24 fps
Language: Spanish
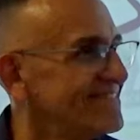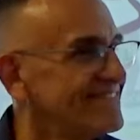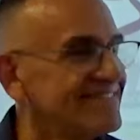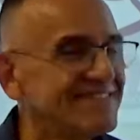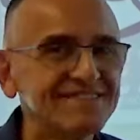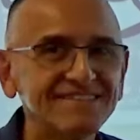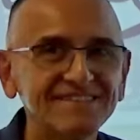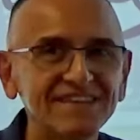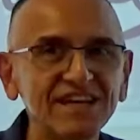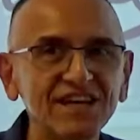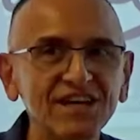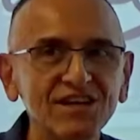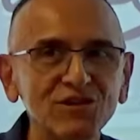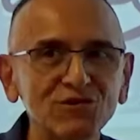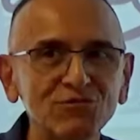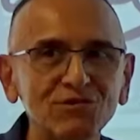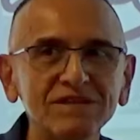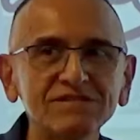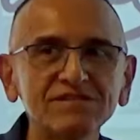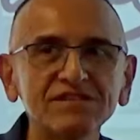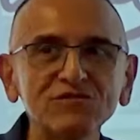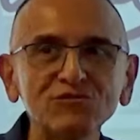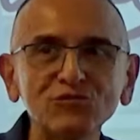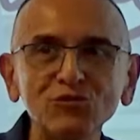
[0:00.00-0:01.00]
Si tú
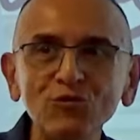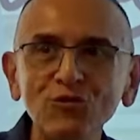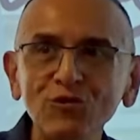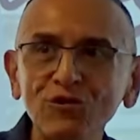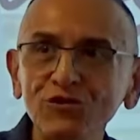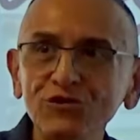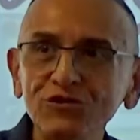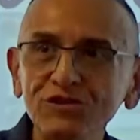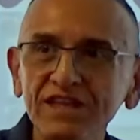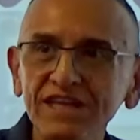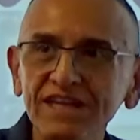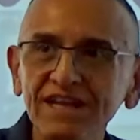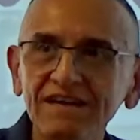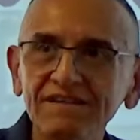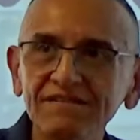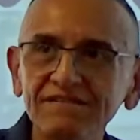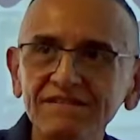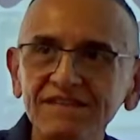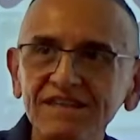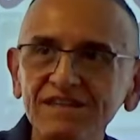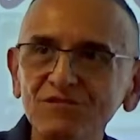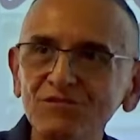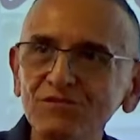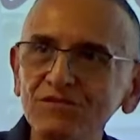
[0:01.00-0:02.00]
haces un
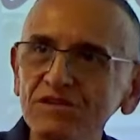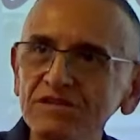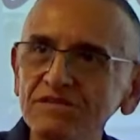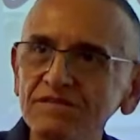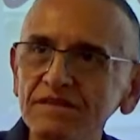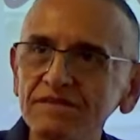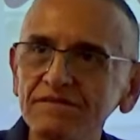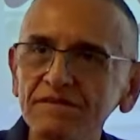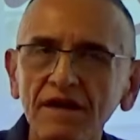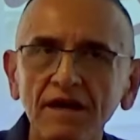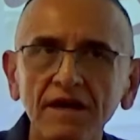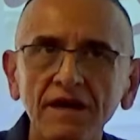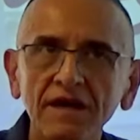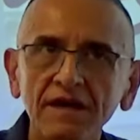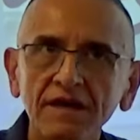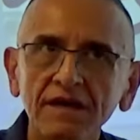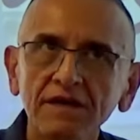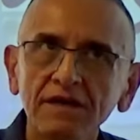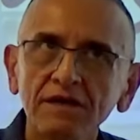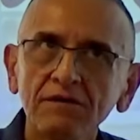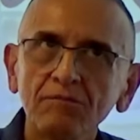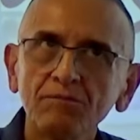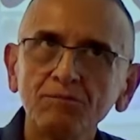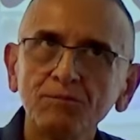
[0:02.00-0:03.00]
contraste, tú dices,
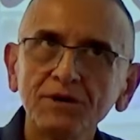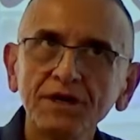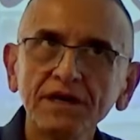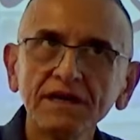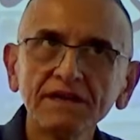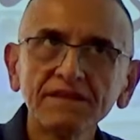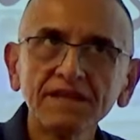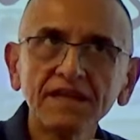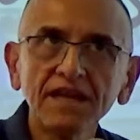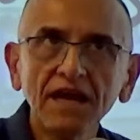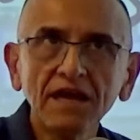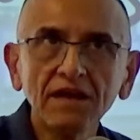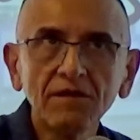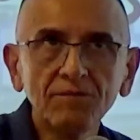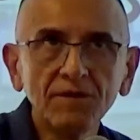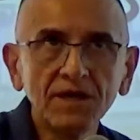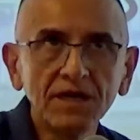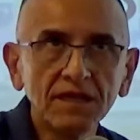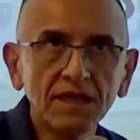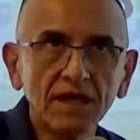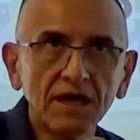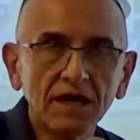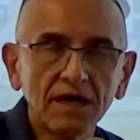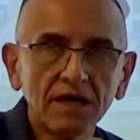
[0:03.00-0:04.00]
puede traer
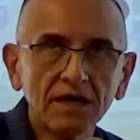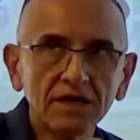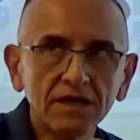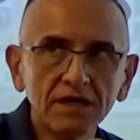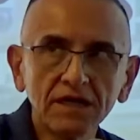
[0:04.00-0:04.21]
vida.